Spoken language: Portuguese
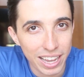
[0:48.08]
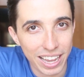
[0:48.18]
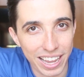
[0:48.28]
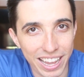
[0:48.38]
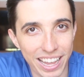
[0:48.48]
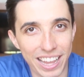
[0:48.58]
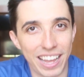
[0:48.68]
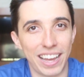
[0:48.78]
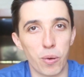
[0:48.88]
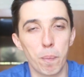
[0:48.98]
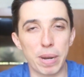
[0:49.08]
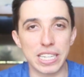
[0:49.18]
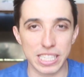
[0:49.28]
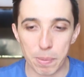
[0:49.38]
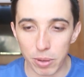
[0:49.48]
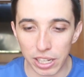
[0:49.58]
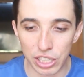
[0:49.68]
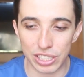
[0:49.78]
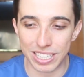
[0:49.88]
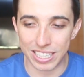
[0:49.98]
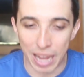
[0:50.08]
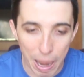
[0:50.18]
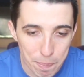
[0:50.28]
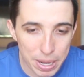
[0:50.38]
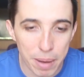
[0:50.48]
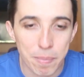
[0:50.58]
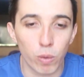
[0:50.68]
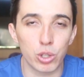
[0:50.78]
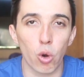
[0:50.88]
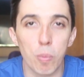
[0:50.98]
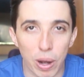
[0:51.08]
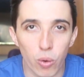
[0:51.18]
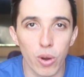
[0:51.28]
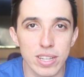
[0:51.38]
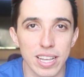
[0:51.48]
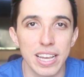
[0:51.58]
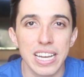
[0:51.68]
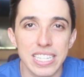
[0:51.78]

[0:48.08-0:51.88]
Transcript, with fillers: É, o princípio da gente abrir mão de alguma coisa